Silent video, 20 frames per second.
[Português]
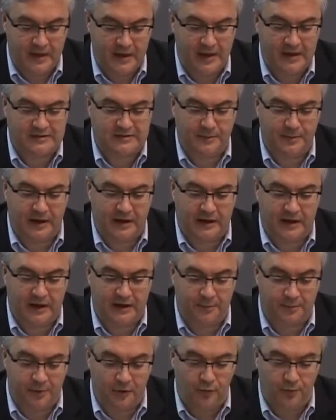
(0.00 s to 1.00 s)
Essa
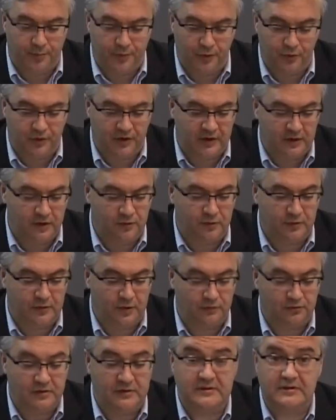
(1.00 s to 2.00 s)
marcada pelo pioneirismo
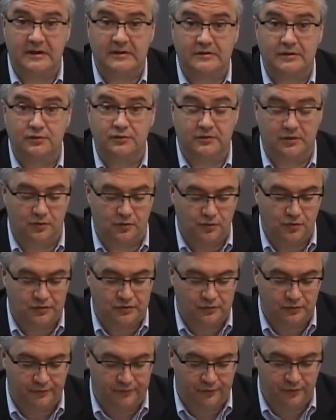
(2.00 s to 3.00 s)
na utilização dos
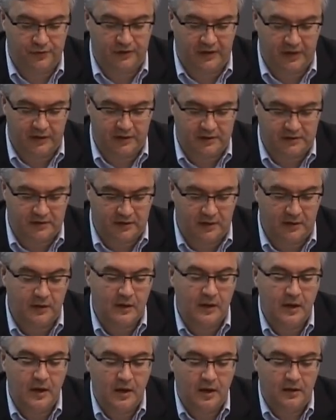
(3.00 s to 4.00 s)
recursos do Fundo de Garantia
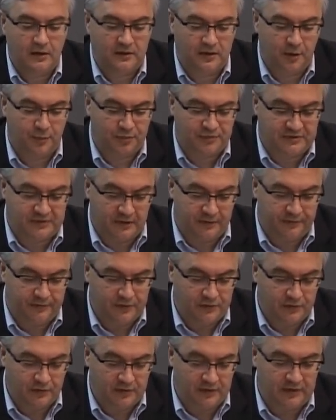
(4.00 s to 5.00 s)
Tempo de
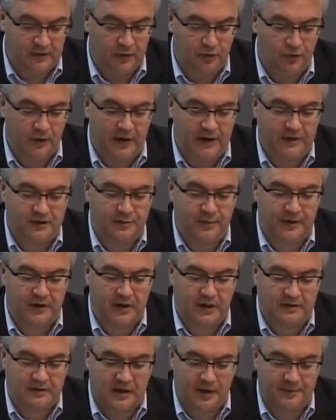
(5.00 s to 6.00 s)
Serviço. Liderou a área de
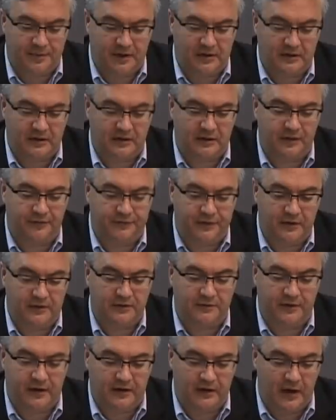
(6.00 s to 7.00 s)
mercado de capitais de renda
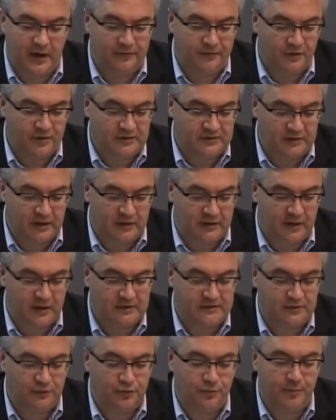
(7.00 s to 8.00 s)
fixa e variável antes da
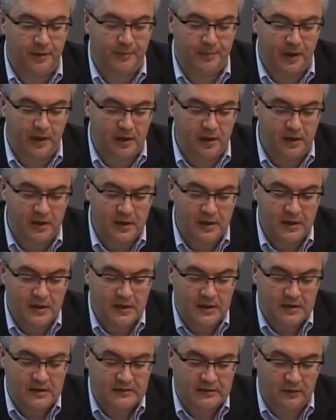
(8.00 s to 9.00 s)
criação do BBI,
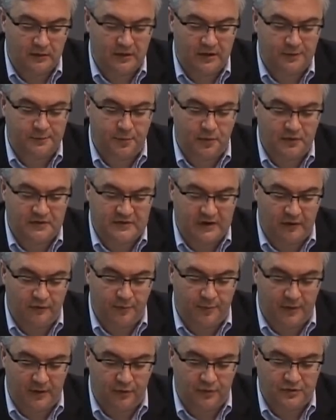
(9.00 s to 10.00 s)
sendo
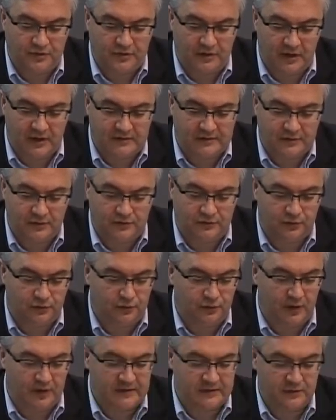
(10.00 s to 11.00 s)
responsável pela originação,
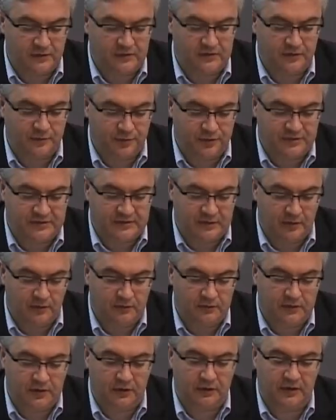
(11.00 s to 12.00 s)
estruturação e
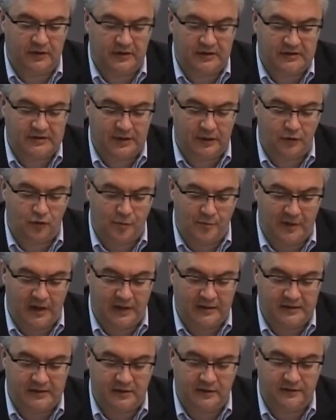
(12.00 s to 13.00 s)
distribuição. Tendo ingressado como
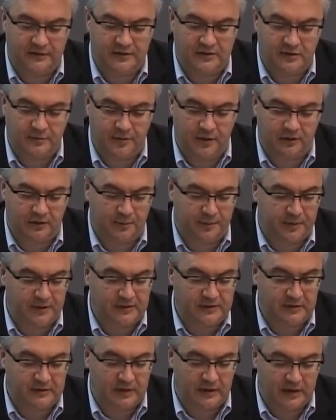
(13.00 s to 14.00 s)
analista de investimento,
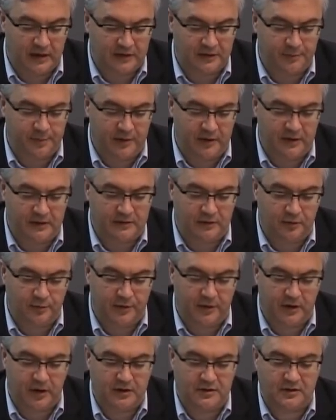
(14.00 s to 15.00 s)
apresenta larga experiência no
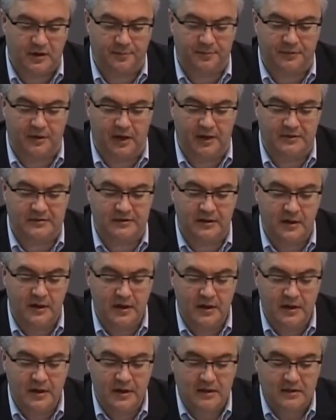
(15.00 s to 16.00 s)
mercado de capitais,
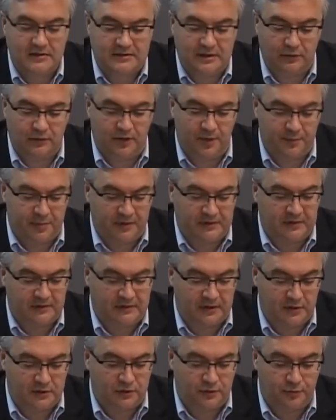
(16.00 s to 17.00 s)
sendo
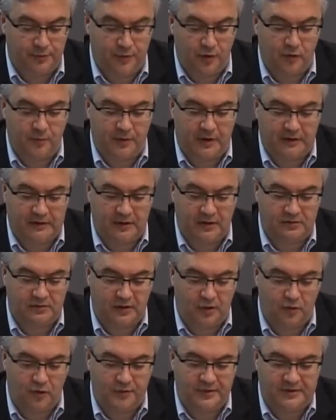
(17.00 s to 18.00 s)
representante do Banco
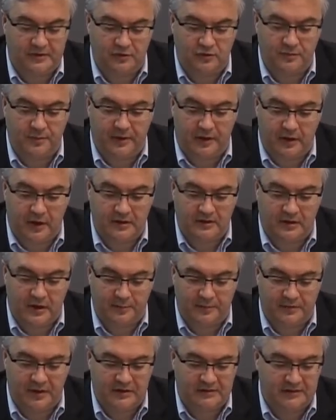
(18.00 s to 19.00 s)
Bradesco na Comissão de Mercado de
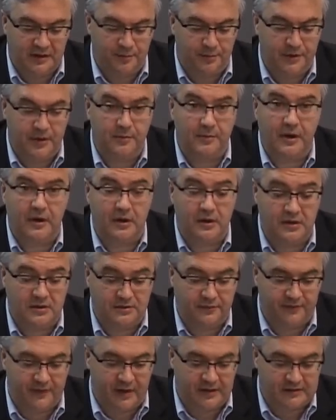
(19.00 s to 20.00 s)
Capitais da Ambima e
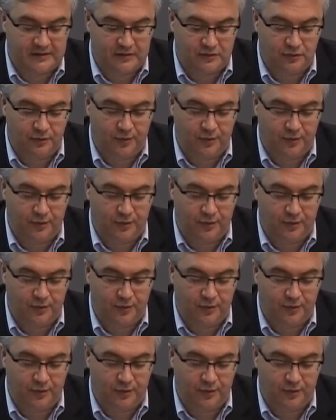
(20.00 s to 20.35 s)
diversas